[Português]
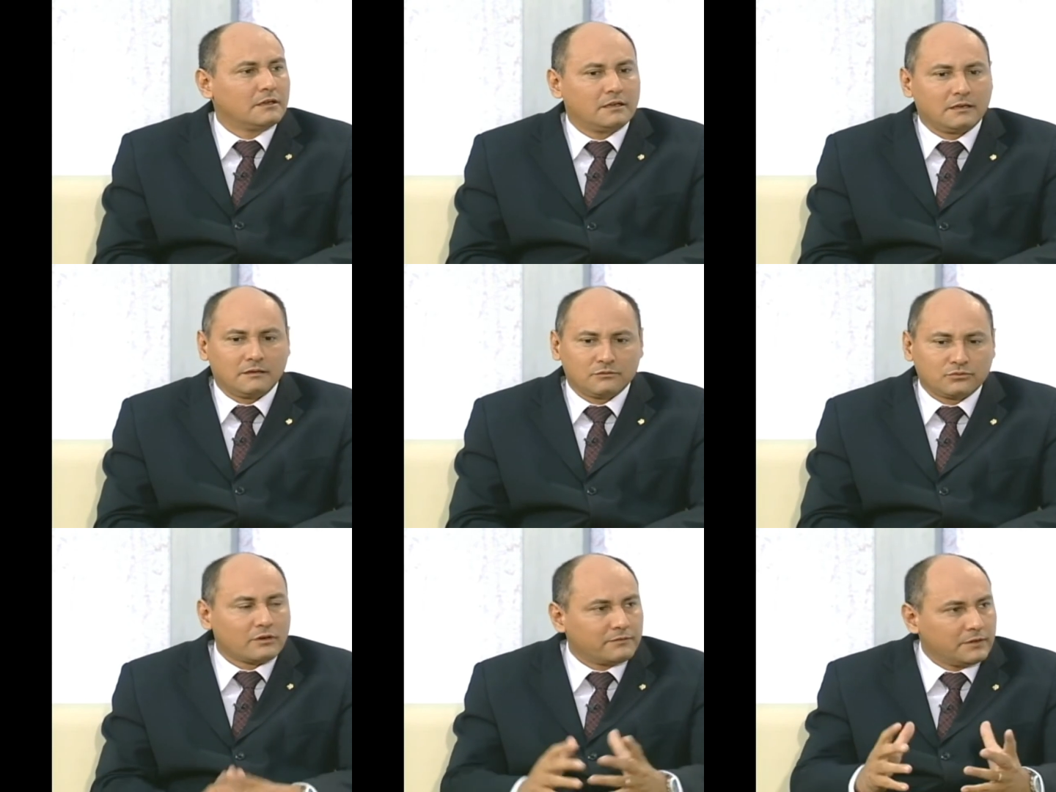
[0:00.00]
é, um
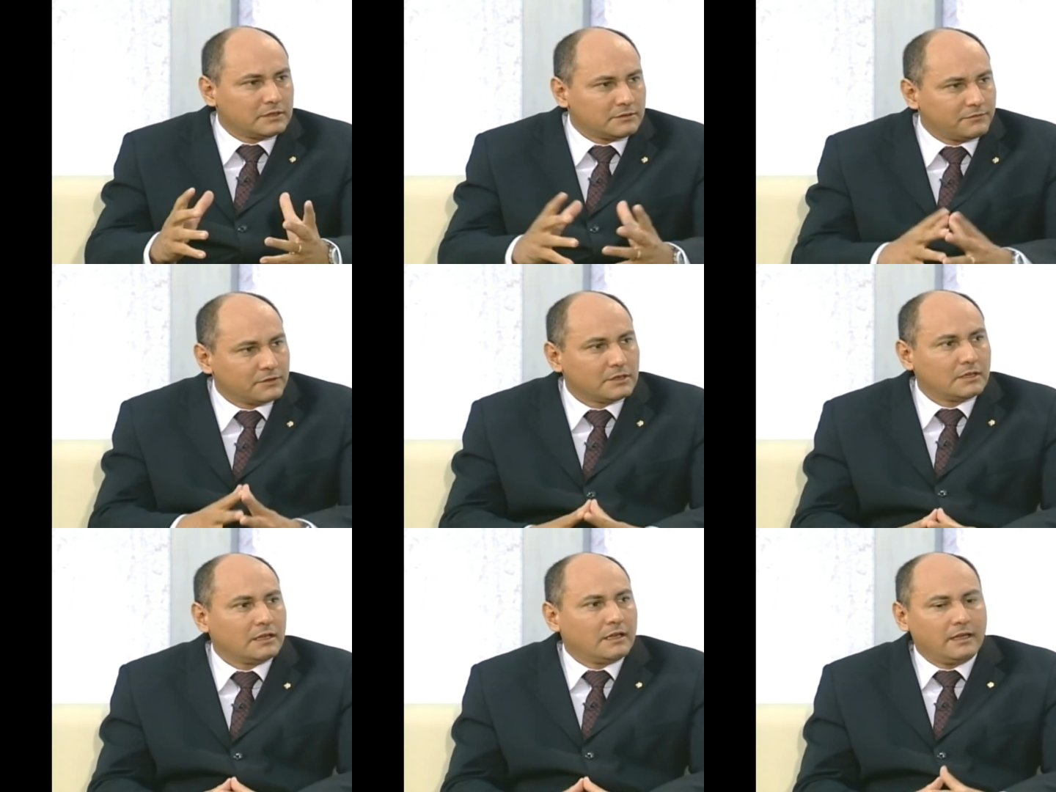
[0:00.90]
sorvete, enfim.
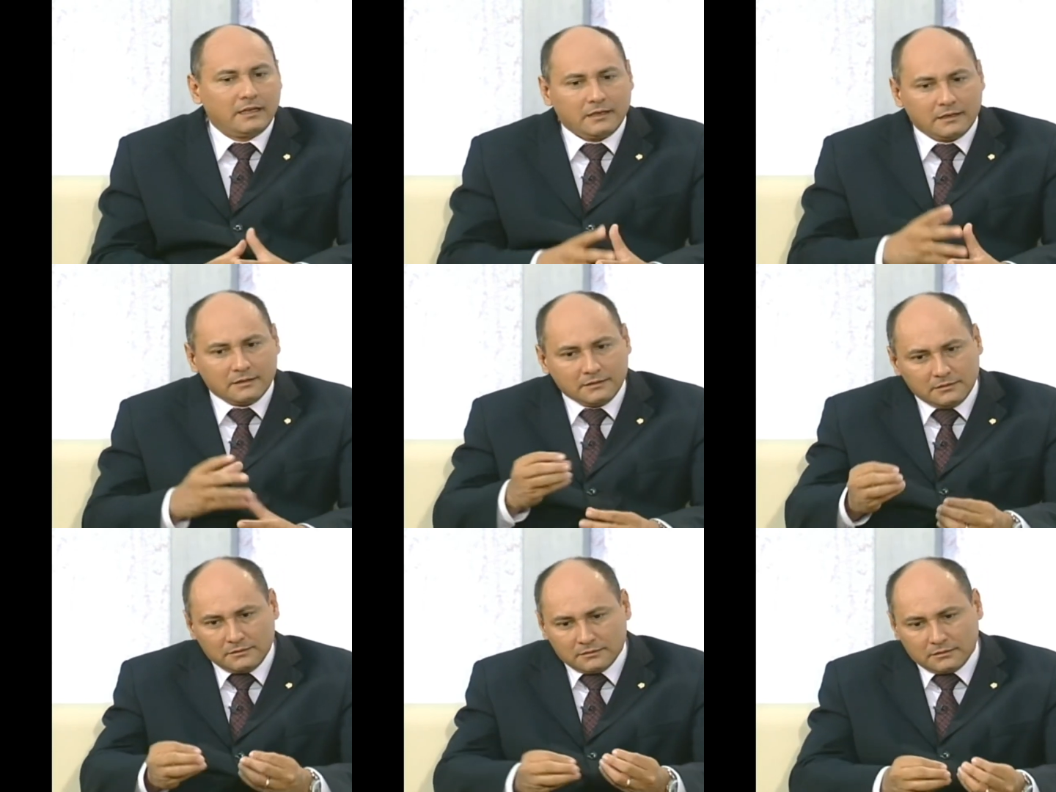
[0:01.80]
É,
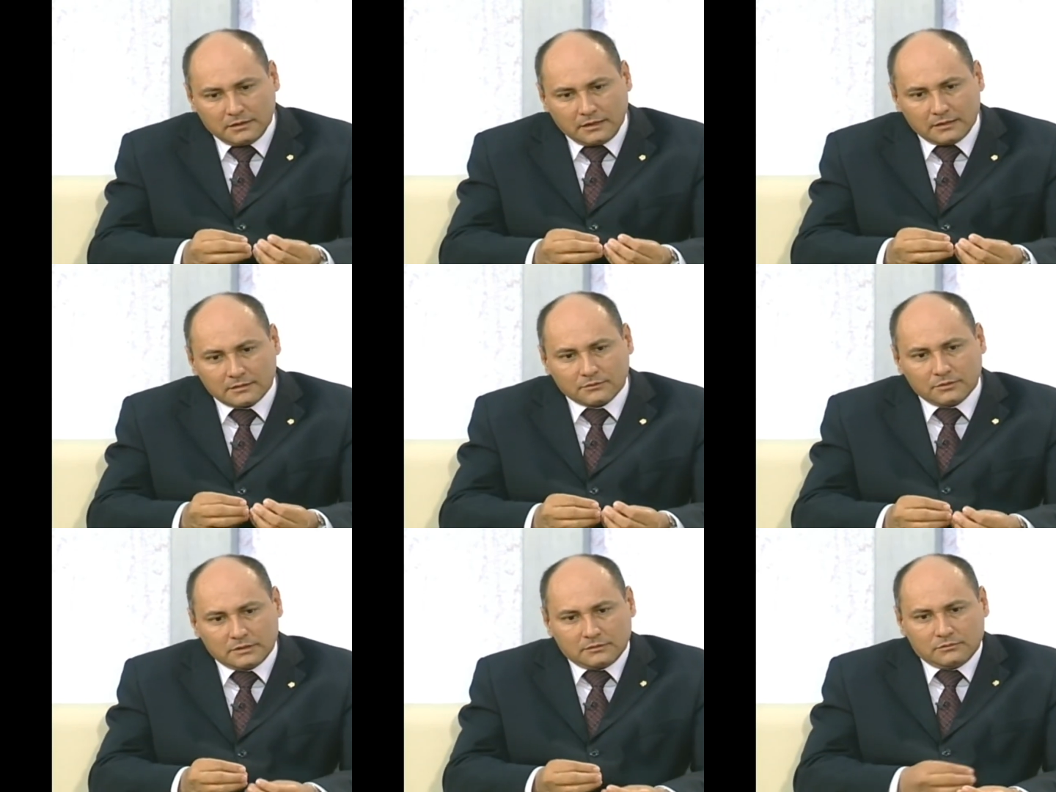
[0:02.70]
e essa
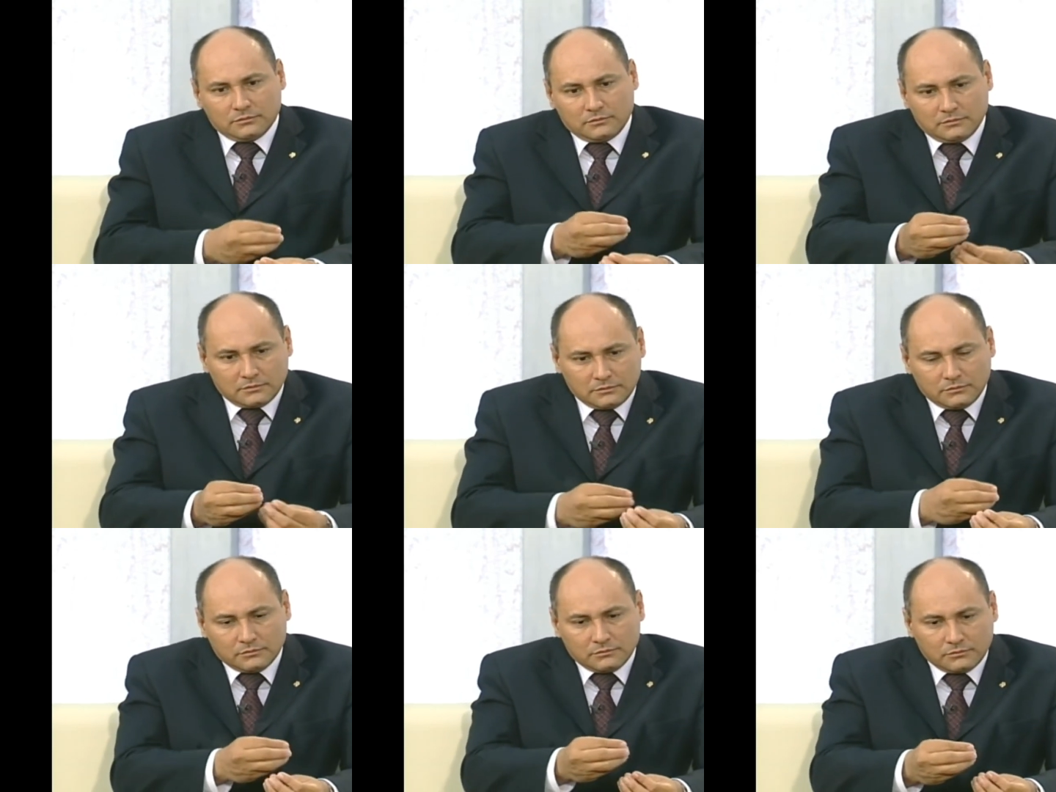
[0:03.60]
coisa do, do,
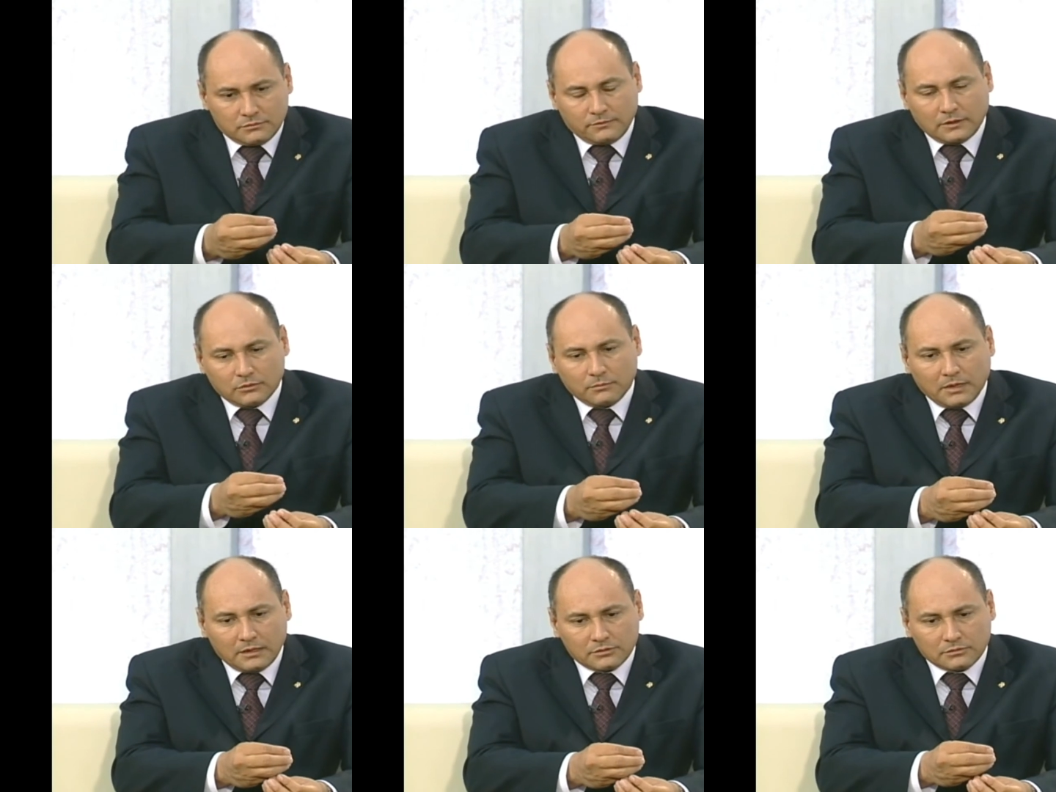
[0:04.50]
do, do valor
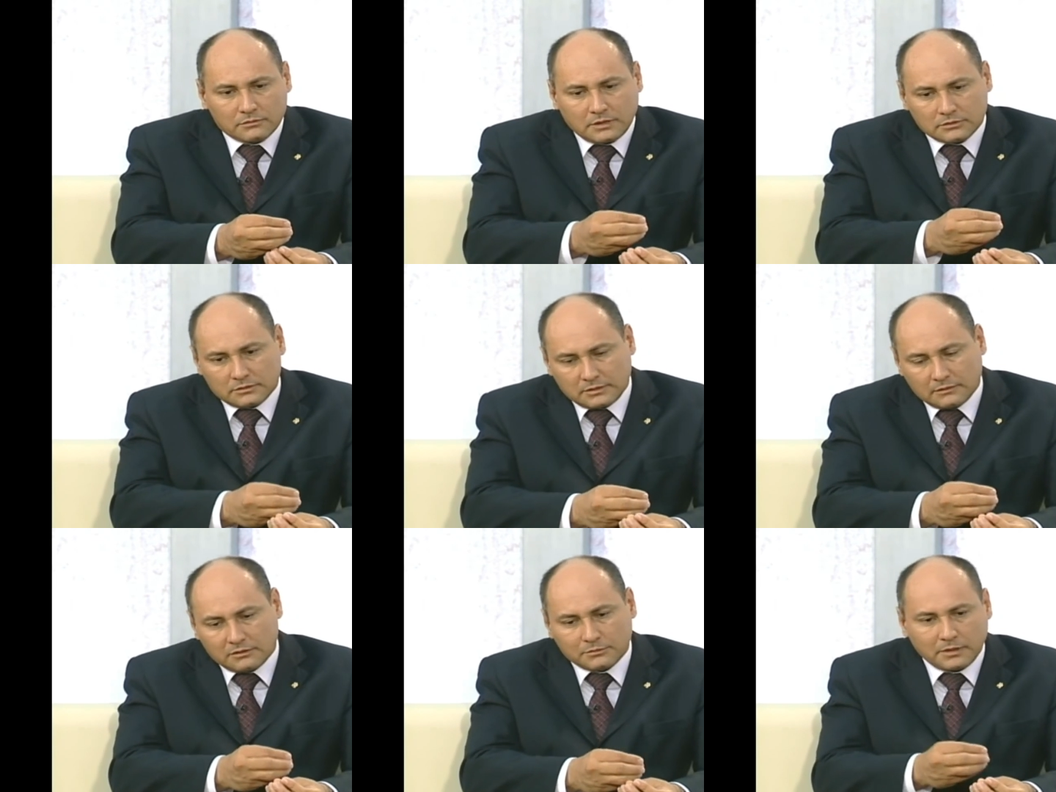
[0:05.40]
baixo, das
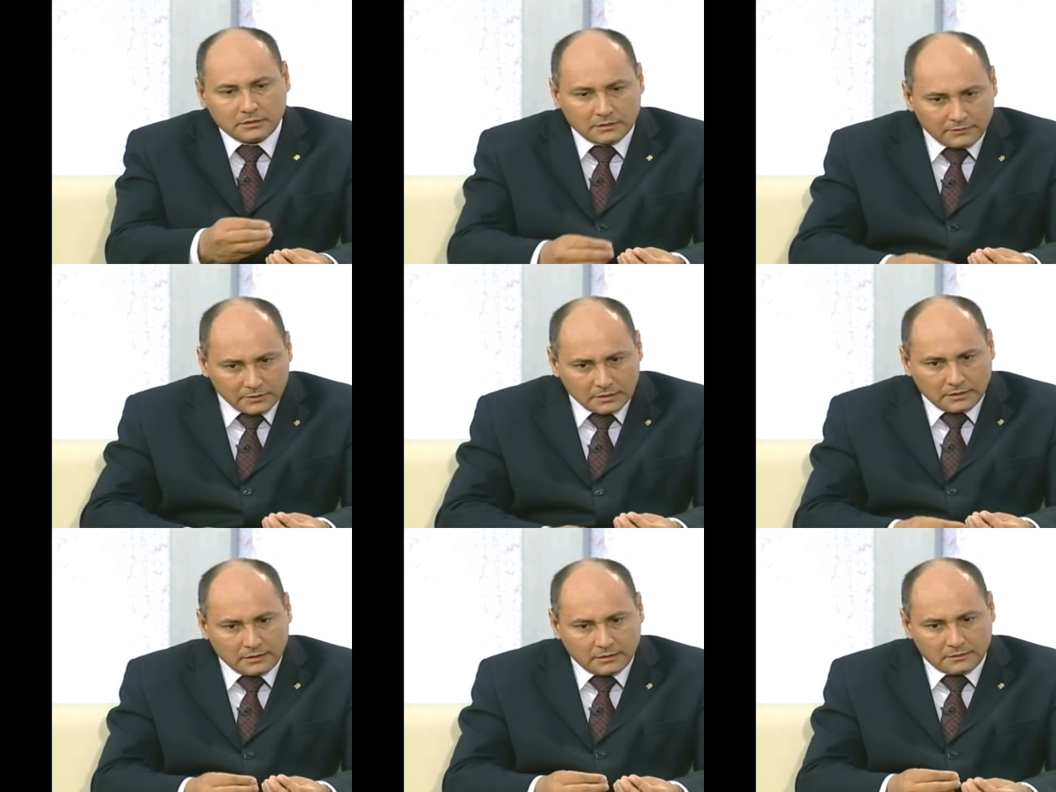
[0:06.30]
cédulas baixas,
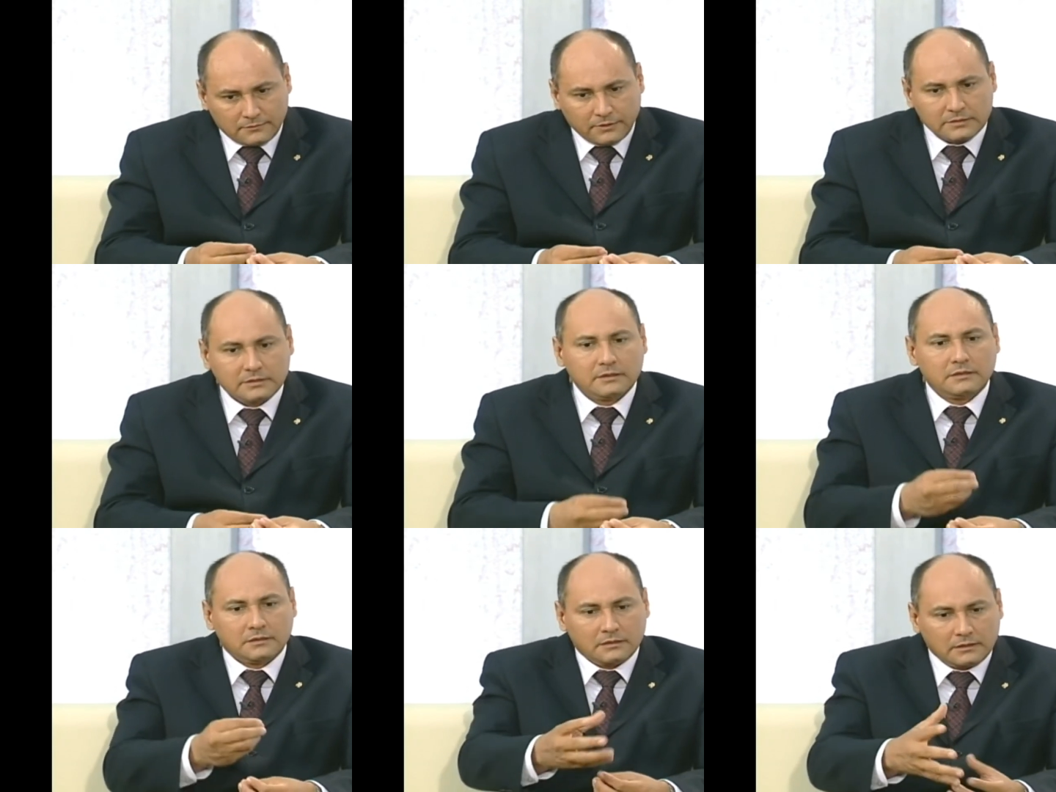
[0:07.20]
ela facilita